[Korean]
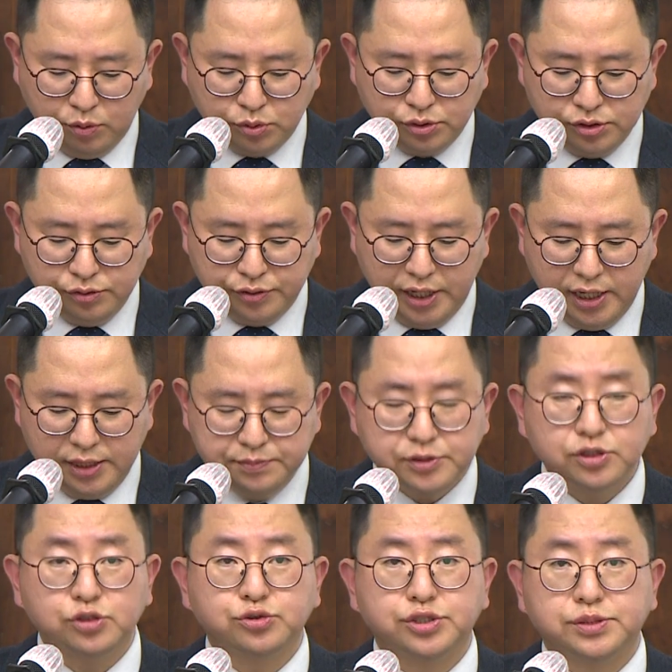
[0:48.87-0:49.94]
보도를 위해
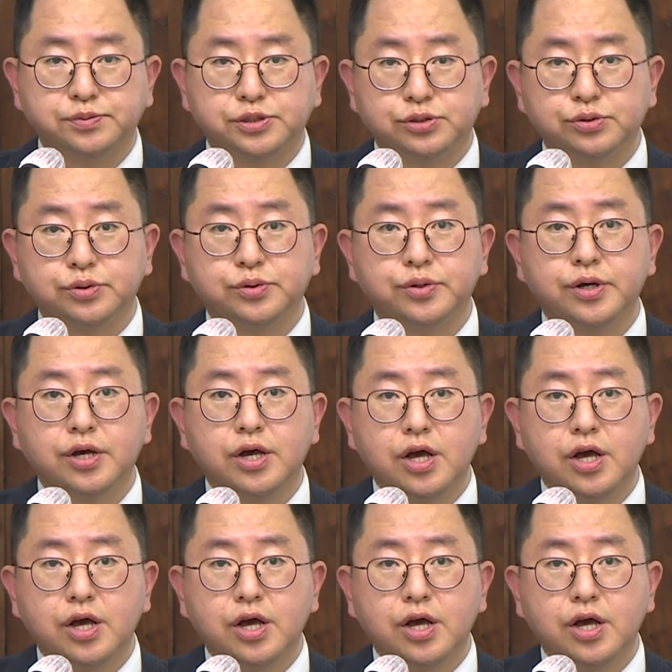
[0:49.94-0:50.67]
힘써 주십시오.